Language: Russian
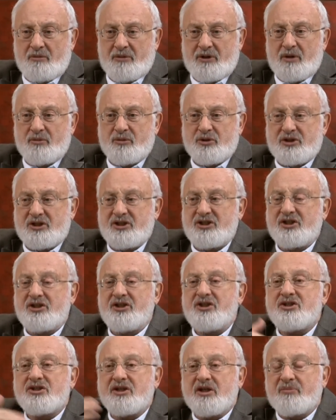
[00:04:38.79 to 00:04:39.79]
Потому что
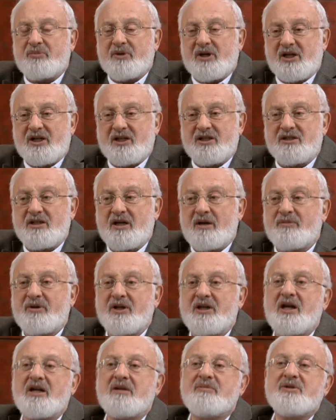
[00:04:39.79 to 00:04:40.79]
технический прогресс
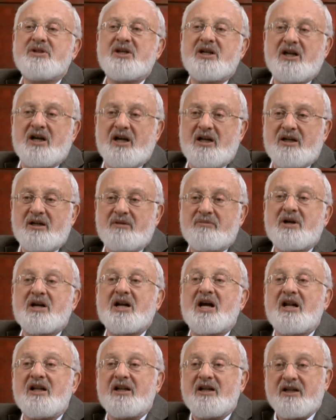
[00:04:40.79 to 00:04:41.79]
обгоняет материальный,
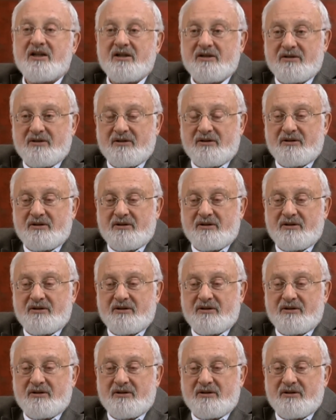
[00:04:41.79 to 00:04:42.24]
моральный.